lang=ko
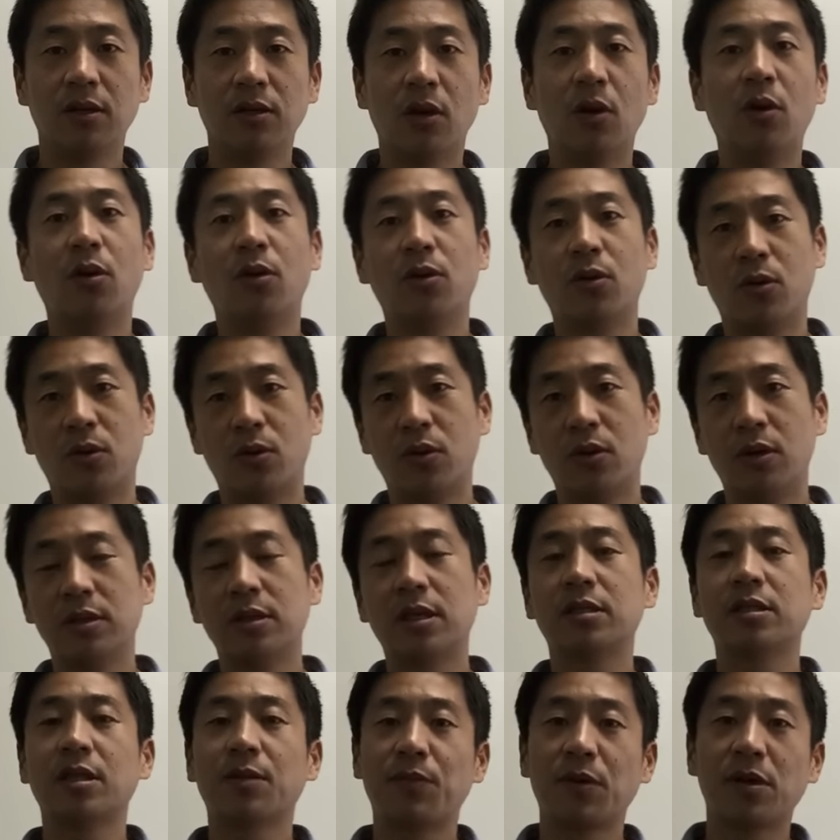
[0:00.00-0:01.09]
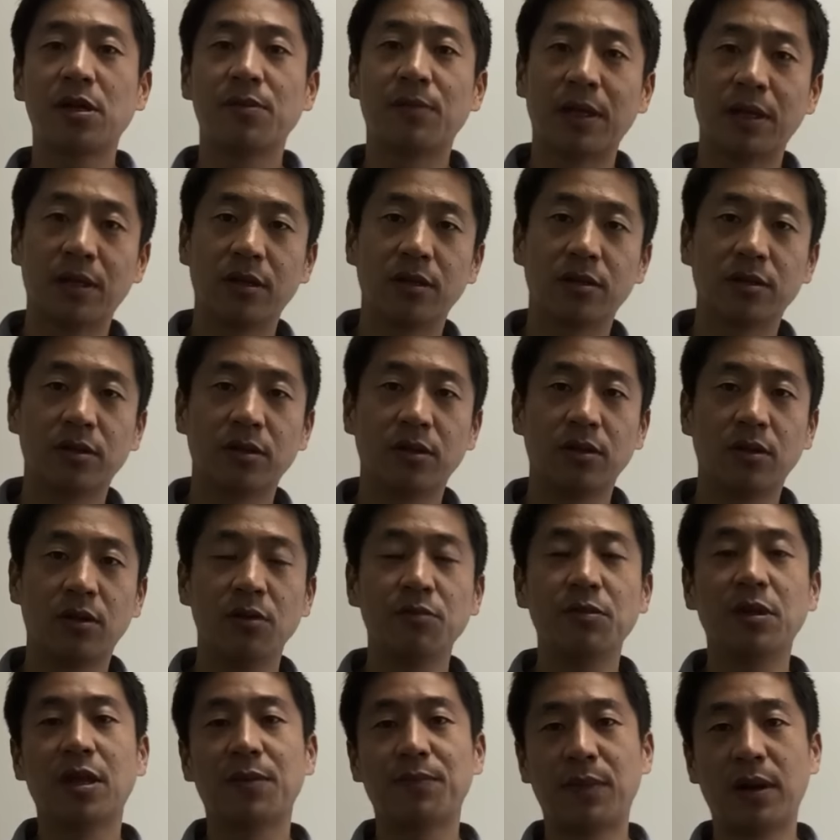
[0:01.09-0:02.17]
영어로 상세필리 만들어서
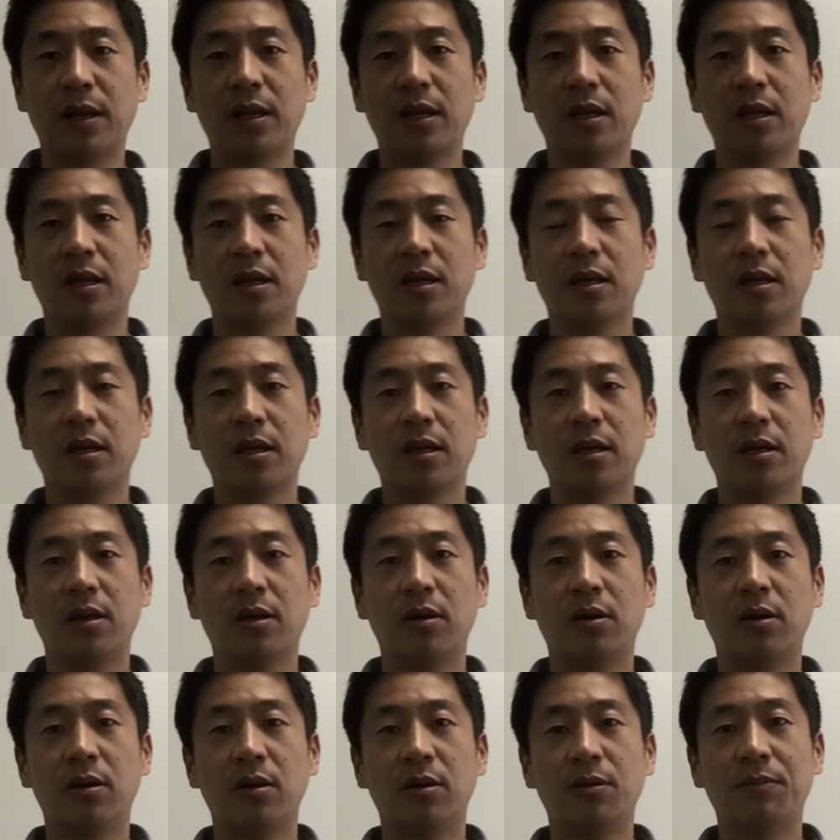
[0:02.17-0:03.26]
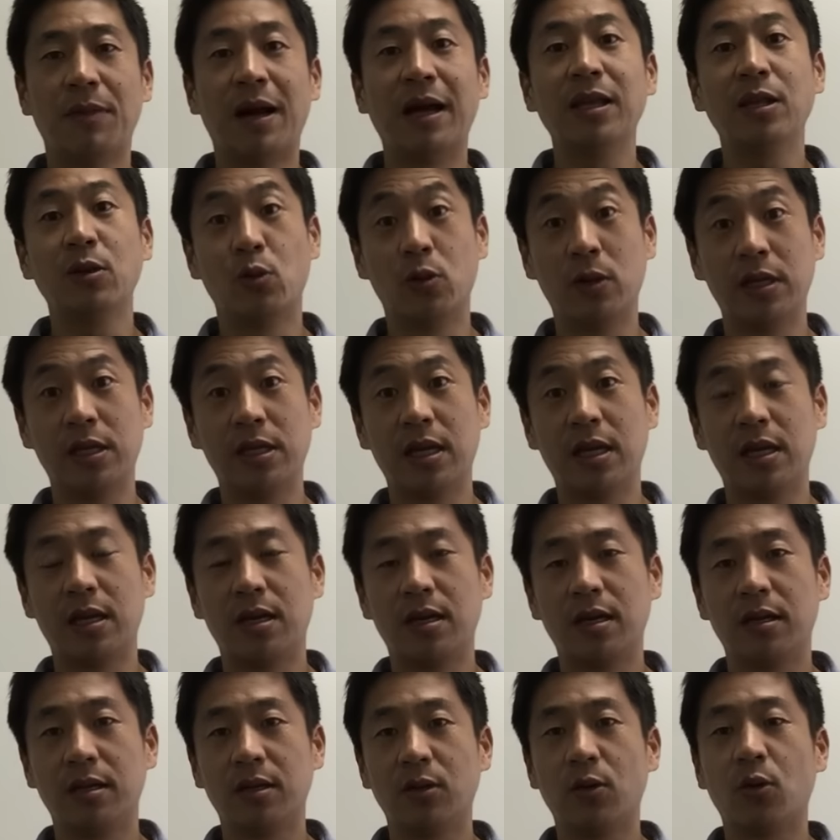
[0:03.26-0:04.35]
얼마나 빨리 어, 많이 올리냐
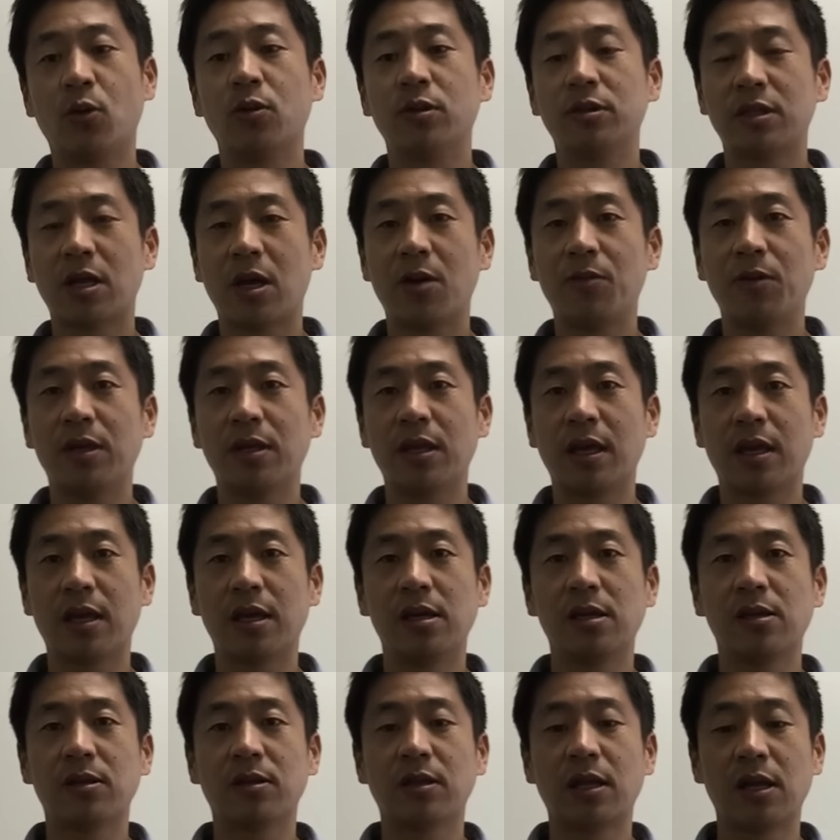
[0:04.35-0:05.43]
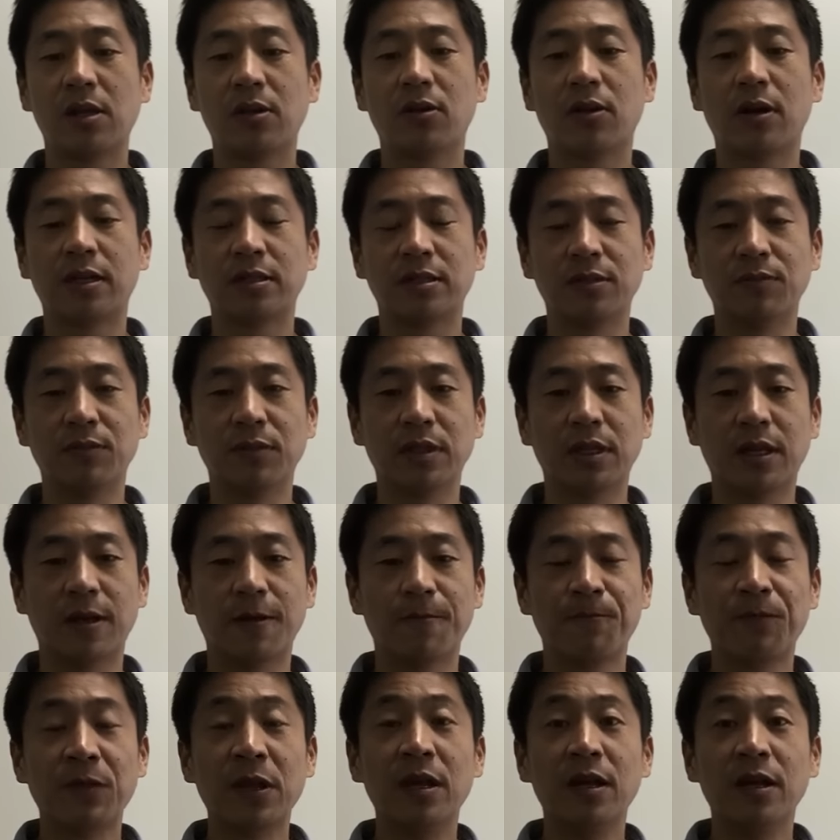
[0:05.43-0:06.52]
이런 싸움이 되게 될 것 같습니다.
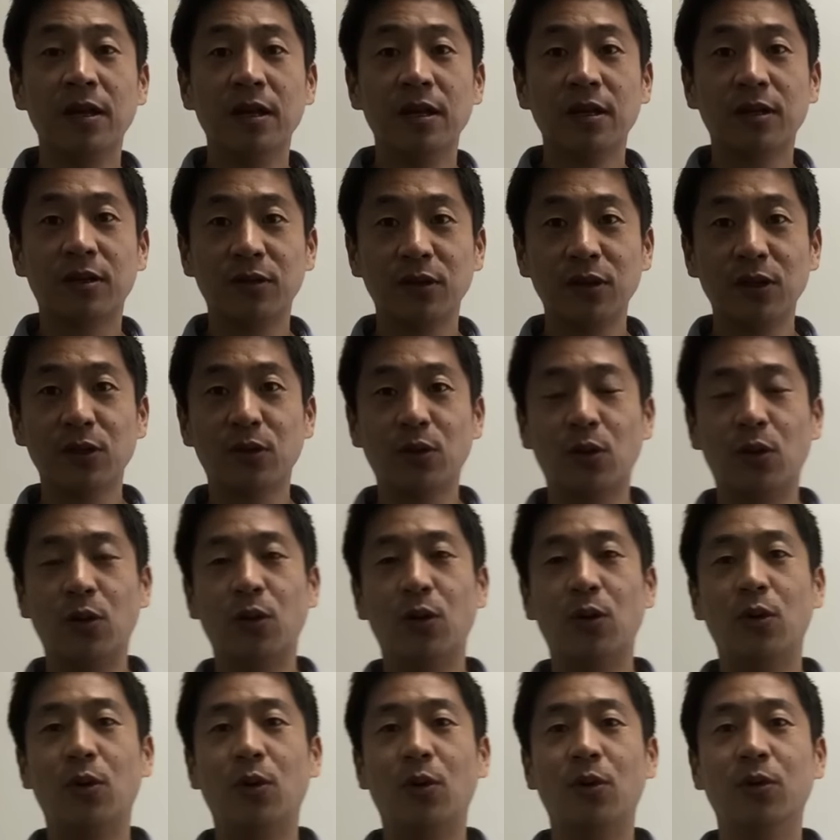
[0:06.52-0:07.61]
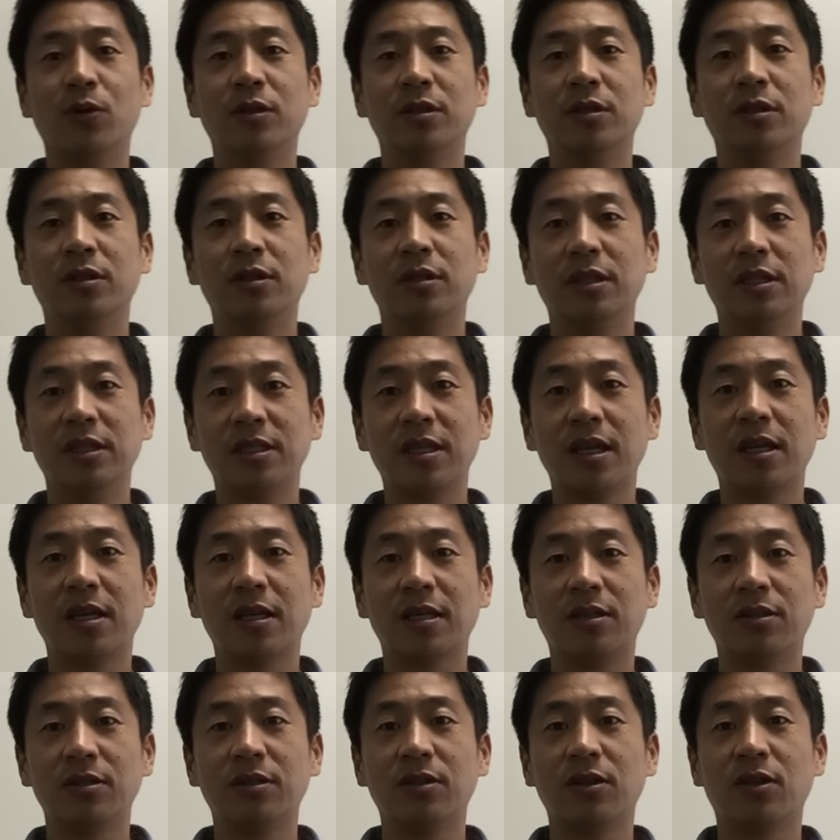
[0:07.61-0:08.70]
그리고 오늘 이제
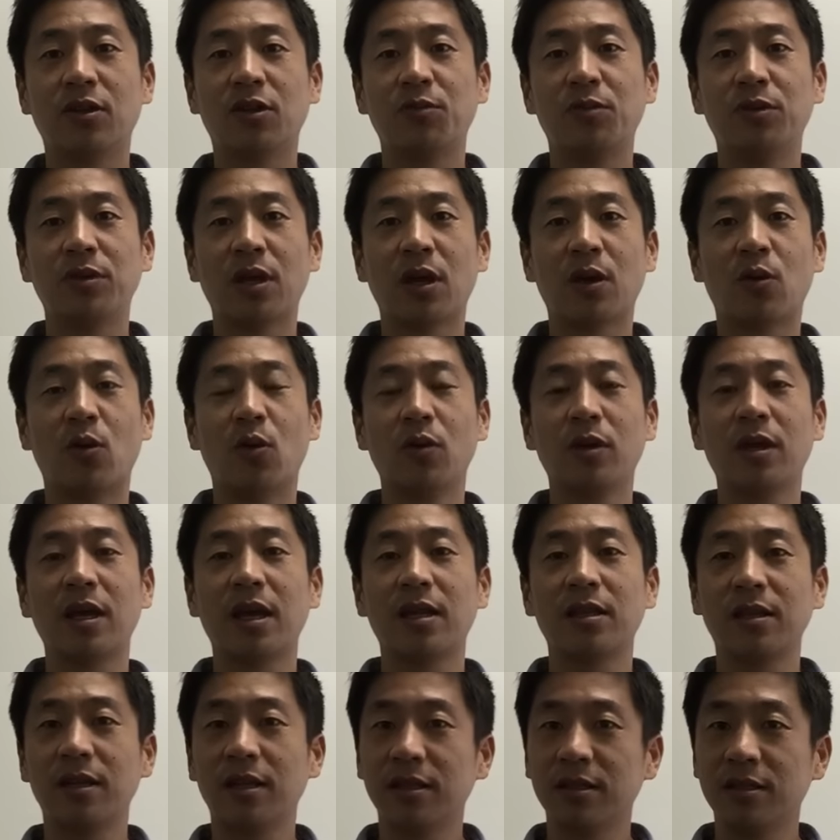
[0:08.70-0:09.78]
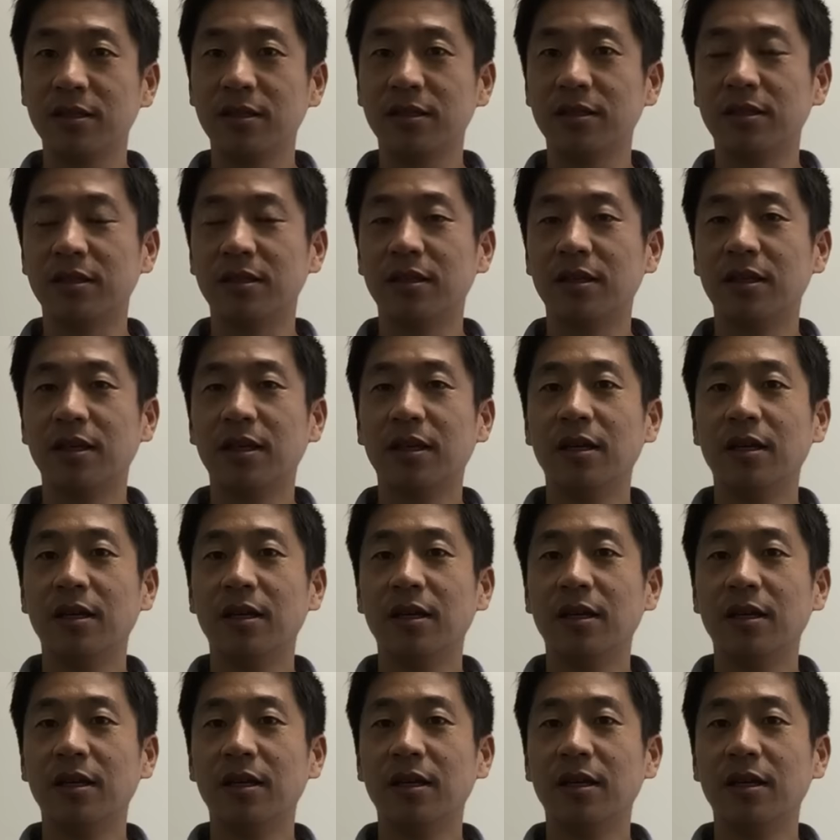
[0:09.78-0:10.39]
드디어 여러분께 공개해드리는